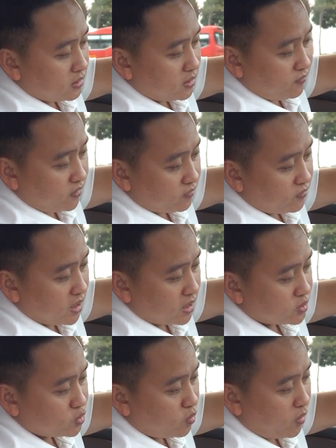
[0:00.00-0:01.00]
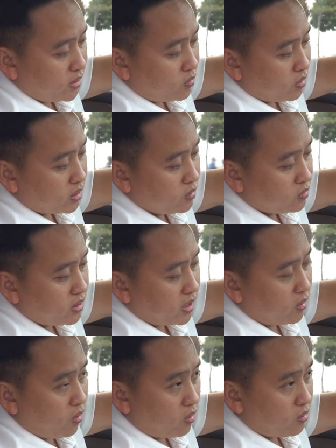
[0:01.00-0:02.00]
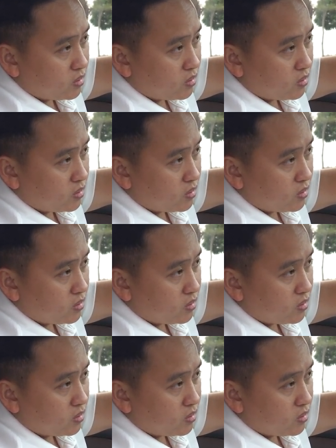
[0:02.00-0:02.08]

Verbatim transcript: những cái phần viền xung quanh của cái nút đề nổ